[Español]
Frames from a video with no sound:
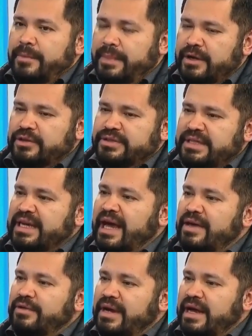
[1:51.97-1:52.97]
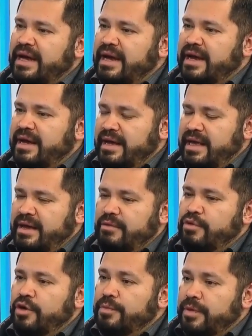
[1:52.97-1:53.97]
Pero sí hay eh,
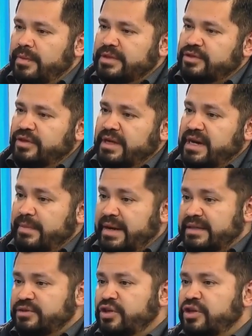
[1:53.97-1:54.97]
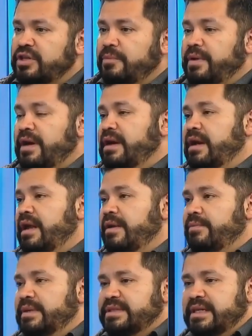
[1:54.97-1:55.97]
un compromiso de reparación, después
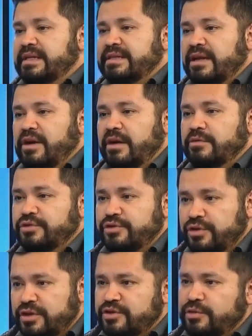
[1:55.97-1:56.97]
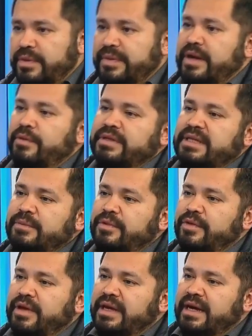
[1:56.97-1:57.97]
el, presidente lo anunció en su primera cuenta
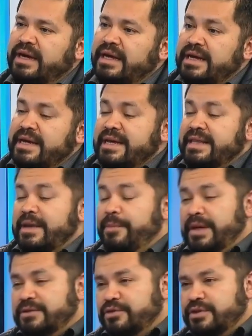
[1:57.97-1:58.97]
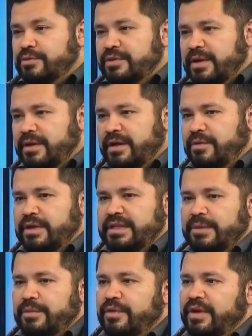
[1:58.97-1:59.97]
pública, después en su segunda
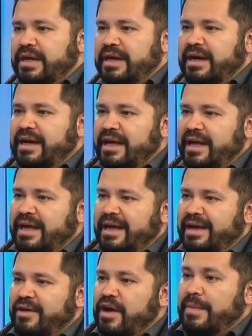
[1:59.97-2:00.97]
cuenta pública eh, lo